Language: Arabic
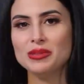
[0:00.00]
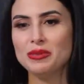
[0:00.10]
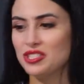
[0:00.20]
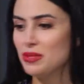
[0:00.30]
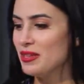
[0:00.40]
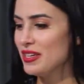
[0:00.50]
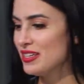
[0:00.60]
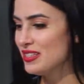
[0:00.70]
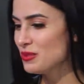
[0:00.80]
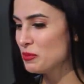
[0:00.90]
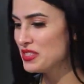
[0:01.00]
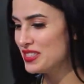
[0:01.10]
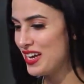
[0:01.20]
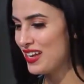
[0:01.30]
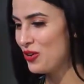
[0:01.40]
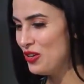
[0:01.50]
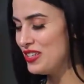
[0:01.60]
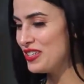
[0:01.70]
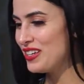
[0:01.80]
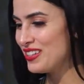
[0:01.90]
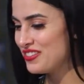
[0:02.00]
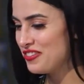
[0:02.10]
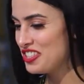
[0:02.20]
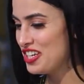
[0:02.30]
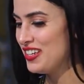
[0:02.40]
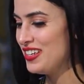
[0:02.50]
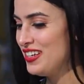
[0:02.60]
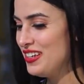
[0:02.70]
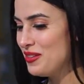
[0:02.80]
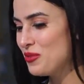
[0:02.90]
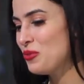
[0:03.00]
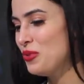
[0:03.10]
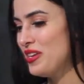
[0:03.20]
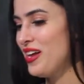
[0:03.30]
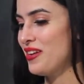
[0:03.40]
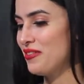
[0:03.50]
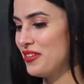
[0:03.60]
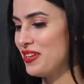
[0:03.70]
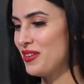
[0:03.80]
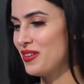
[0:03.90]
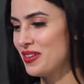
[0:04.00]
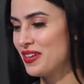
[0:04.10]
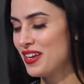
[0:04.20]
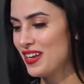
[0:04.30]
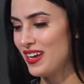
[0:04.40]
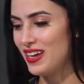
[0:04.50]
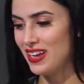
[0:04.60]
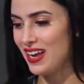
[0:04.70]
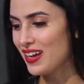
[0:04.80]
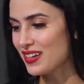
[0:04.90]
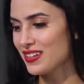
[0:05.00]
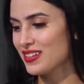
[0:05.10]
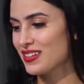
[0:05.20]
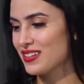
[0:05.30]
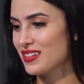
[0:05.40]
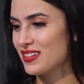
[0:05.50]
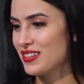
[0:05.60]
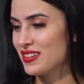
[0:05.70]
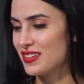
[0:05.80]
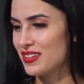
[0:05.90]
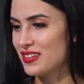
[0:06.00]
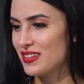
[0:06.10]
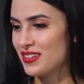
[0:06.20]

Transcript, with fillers: ديما تجيب لي كان سبيسيال قل لي فاجئني وين نعرف انا انا اخذ البلان دو ترافاي